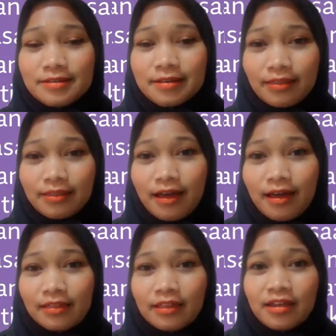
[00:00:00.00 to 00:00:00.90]

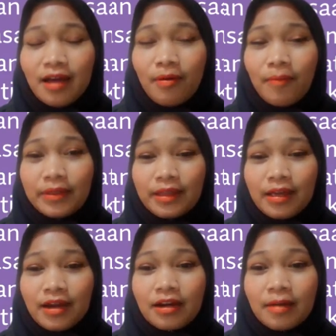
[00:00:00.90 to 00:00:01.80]
serta tidak
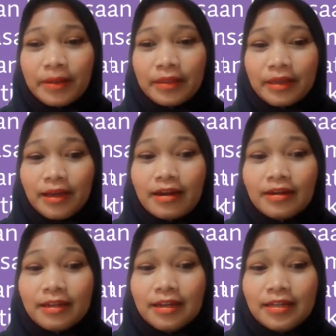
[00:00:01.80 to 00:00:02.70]
mementingkan
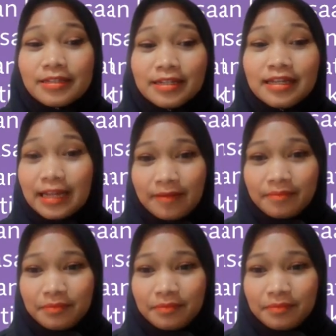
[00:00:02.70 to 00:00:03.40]
kepentingan diri sendiri.